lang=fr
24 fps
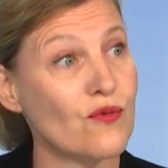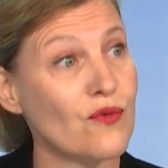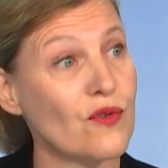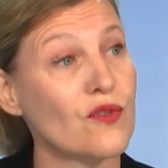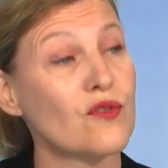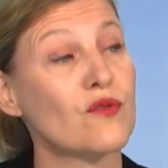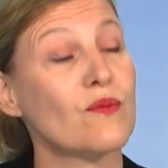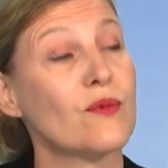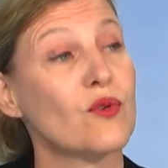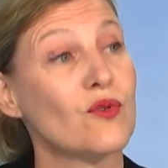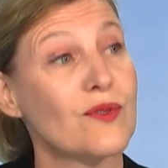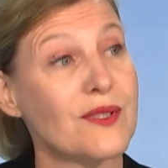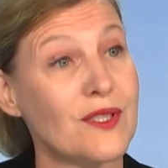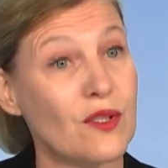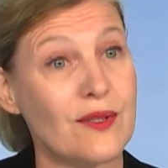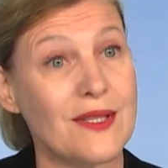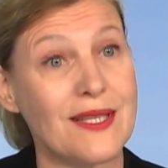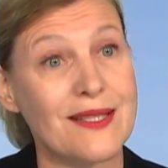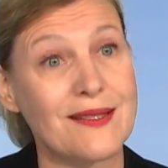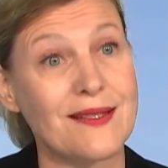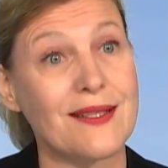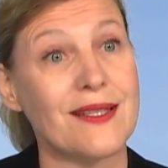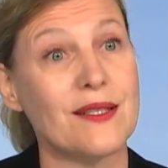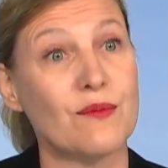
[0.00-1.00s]
vente, mais aussi
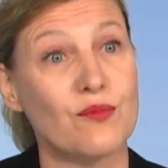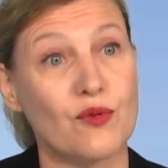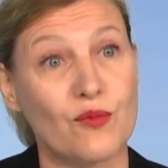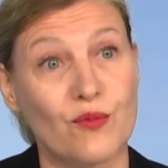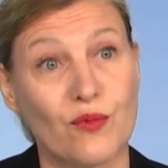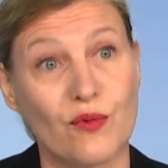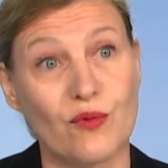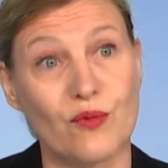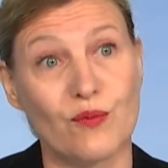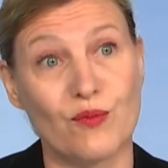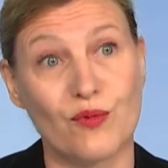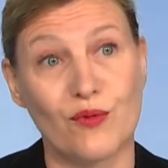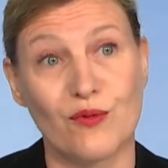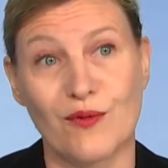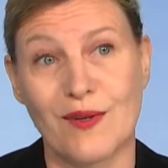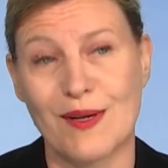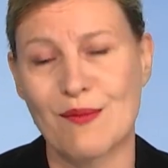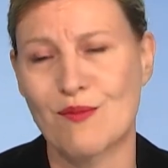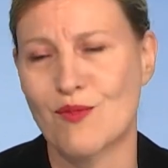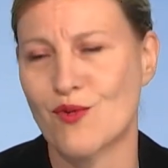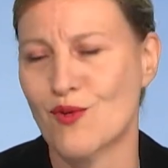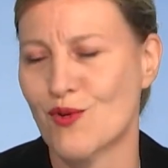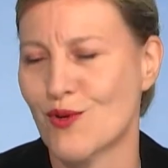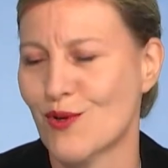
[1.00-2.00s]
en interne pour,
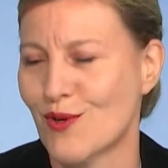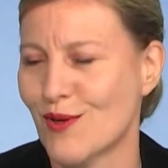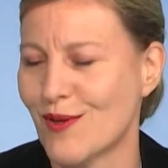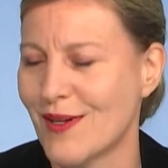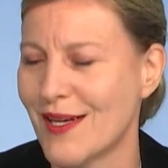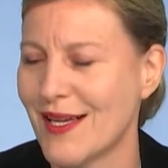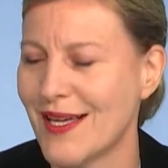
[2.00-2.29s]
vraiment